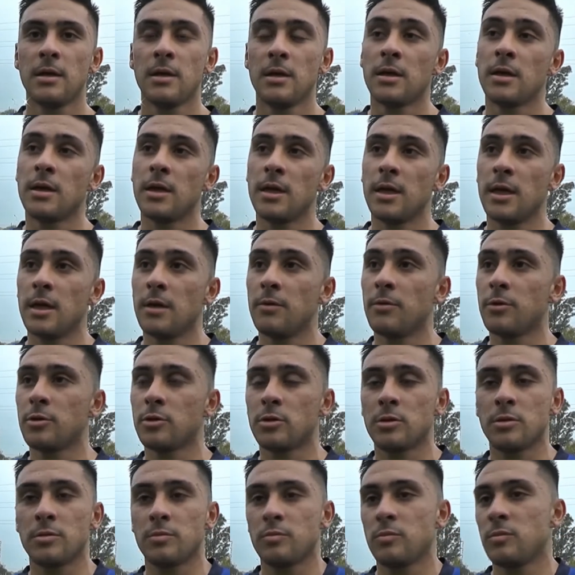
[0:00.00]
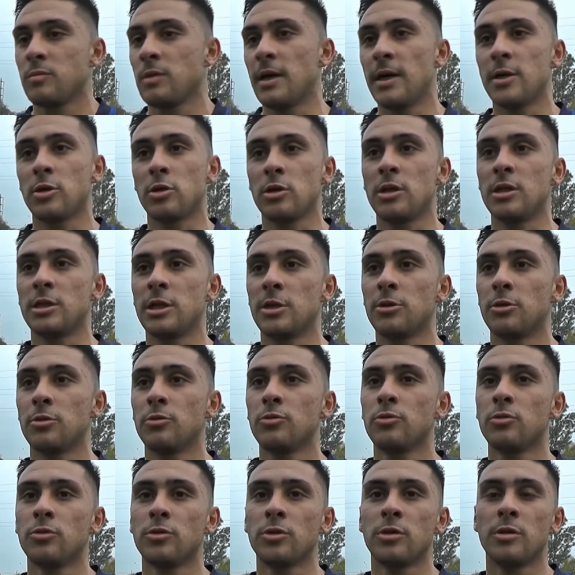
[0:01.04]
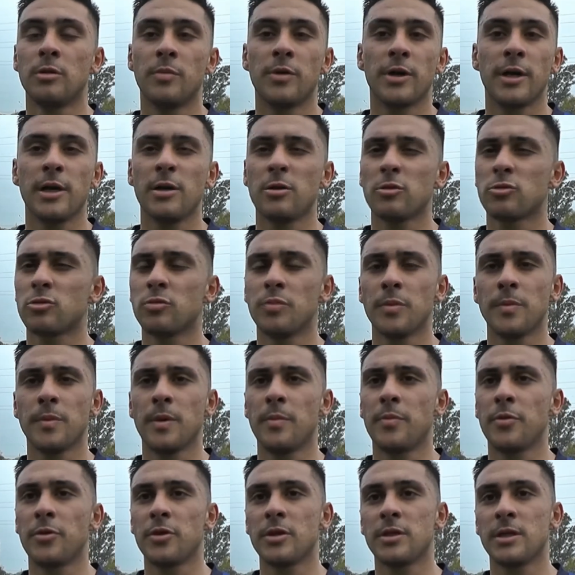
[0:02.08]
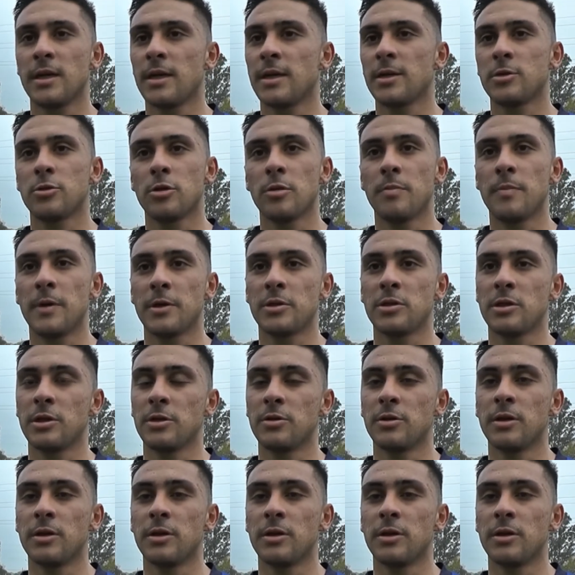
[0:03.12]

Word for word: Eh, bueno, a ellos le echaron uno, por ahí no supimos aprovechar esos espacios que nos